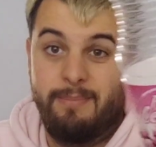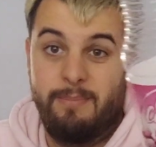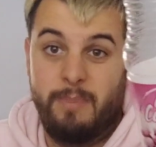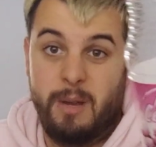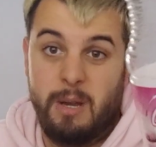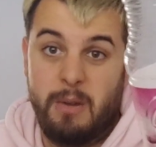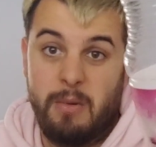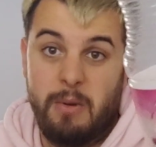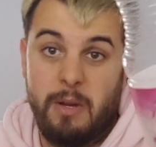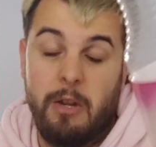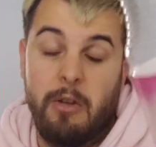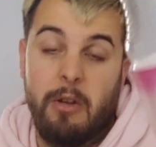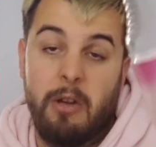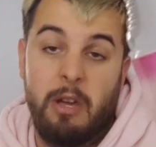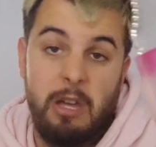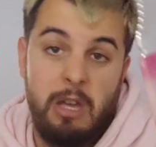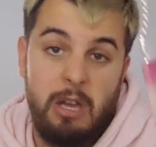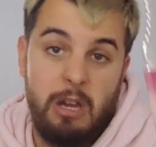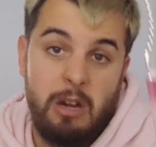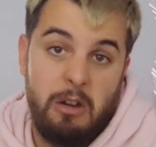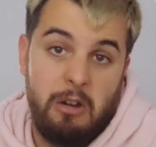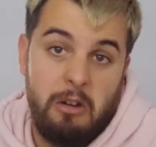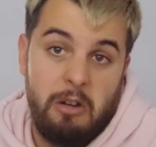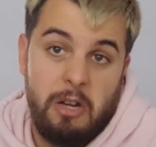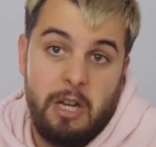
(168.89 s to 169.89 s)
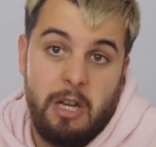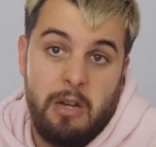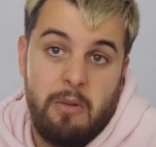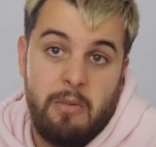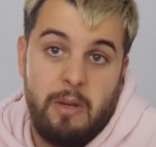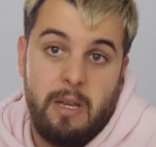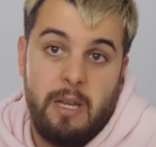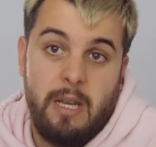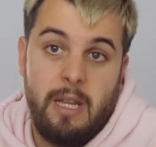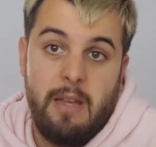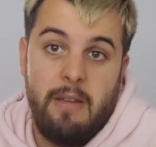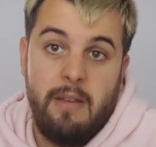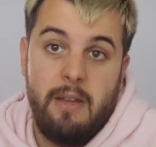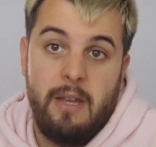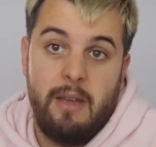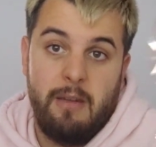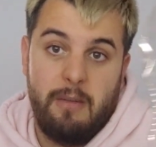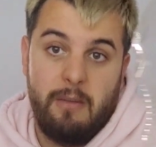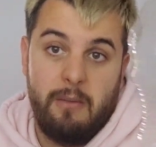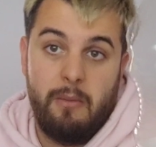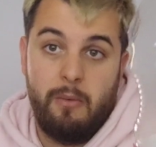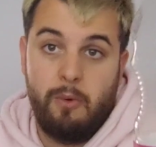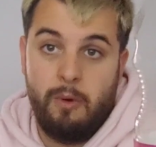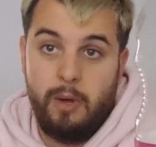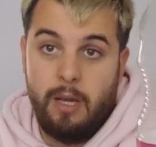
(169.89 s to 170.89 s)
Pero bueno, oler
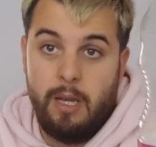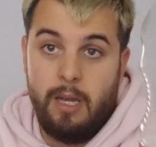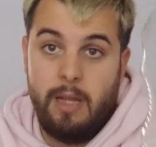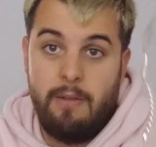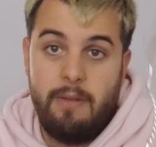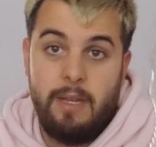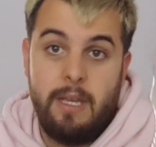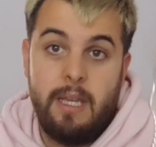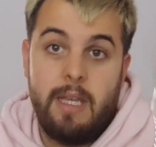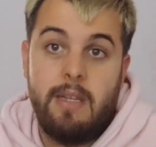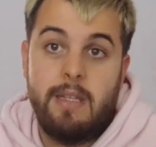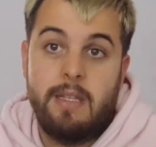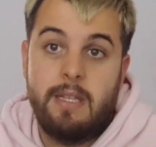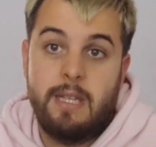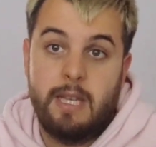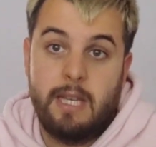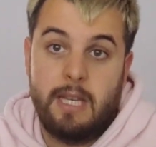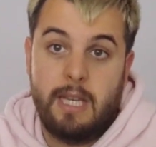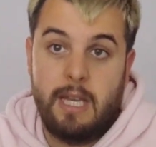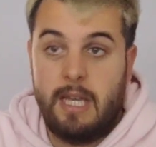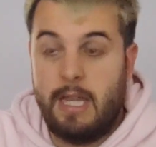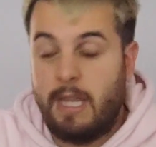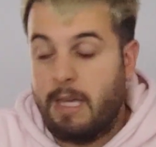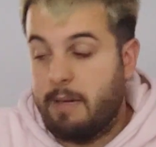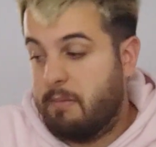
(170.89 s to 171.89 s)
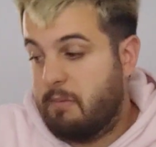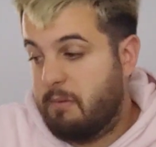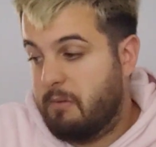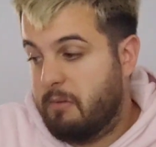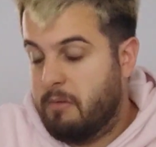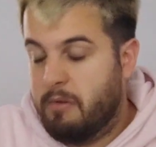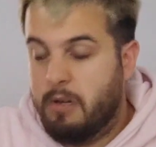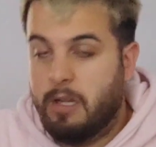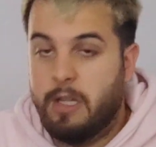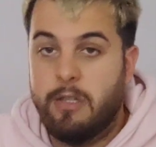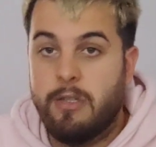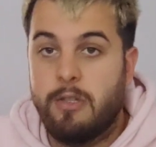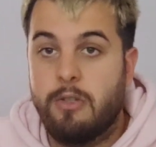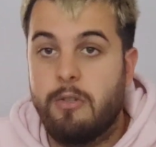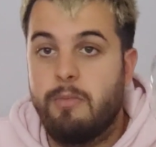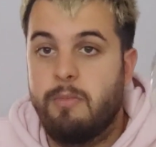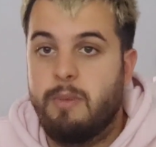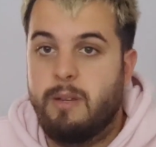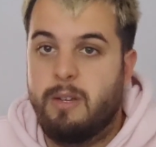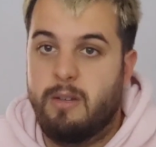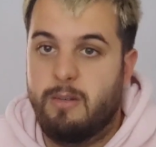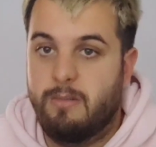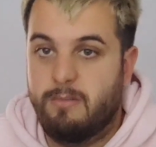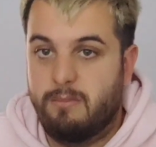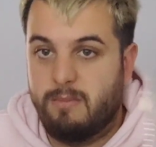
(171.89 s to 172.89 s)
huele, huele bien, se queda por esto,
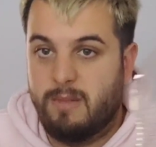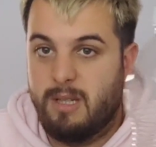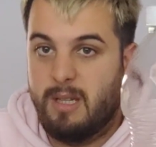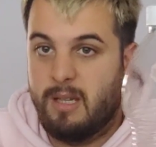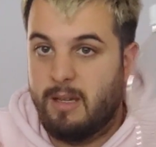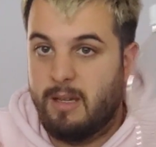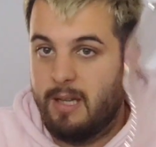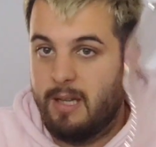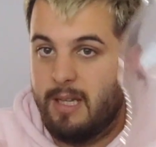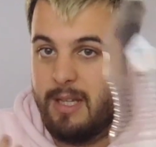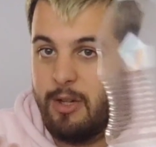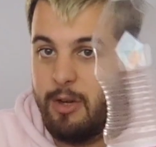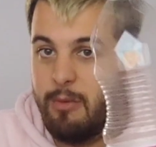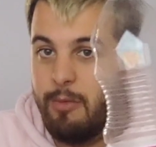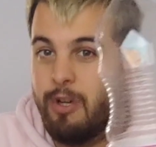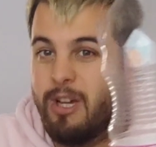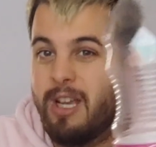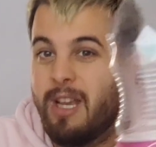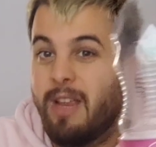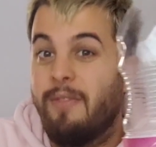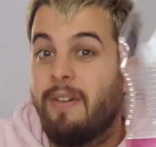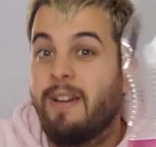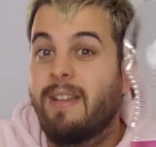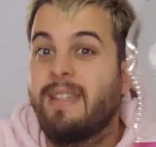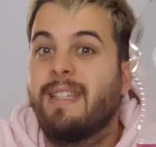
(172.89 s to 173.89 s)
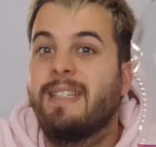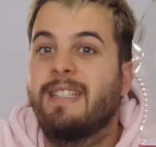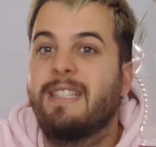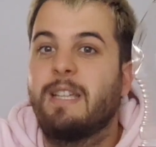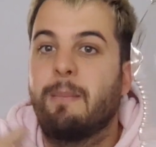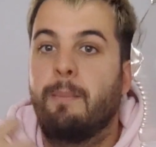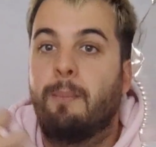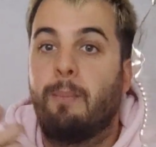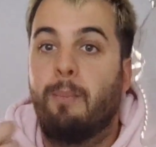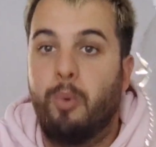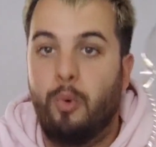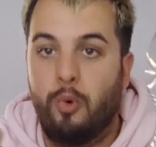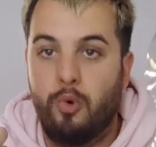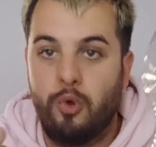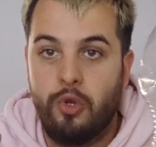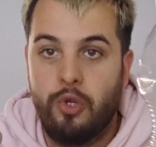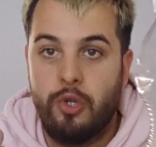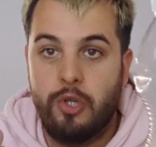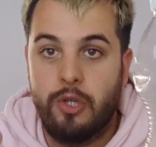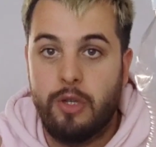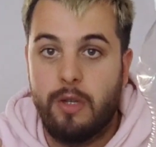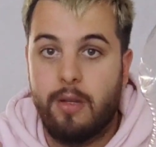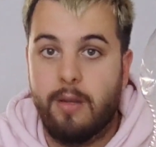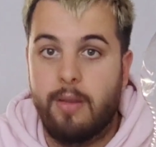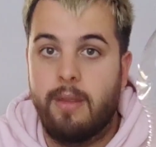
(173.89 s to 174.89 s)
pero como que le falta ese
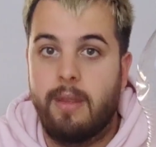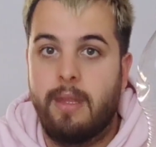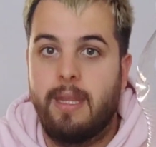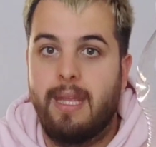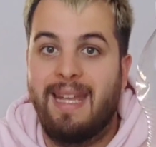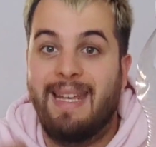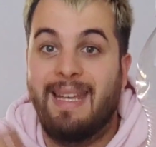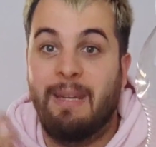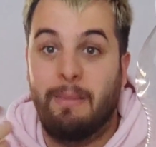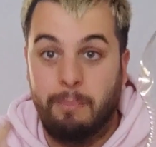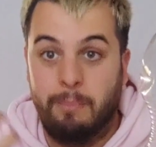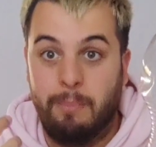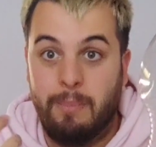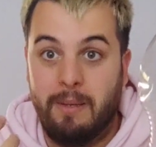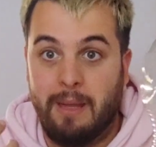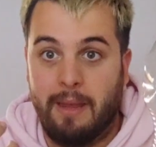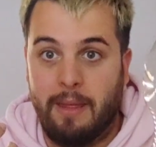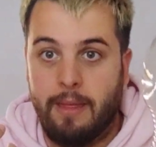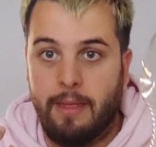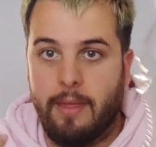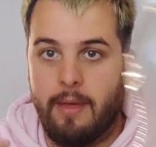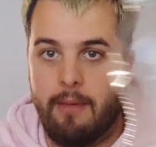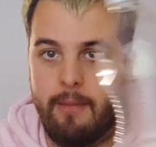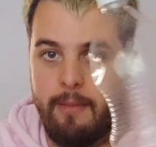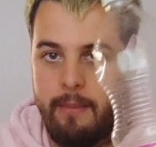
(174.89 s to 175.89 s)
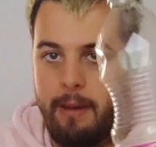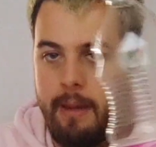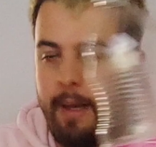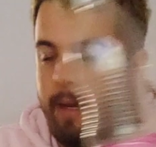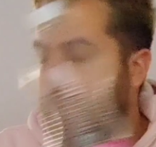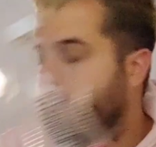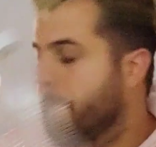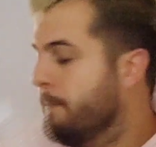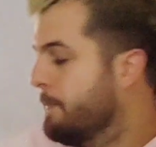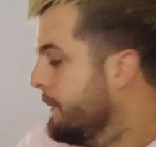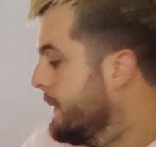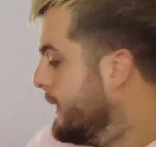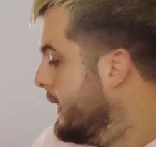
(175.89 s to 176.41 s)
punch de limpieza, ¿vale?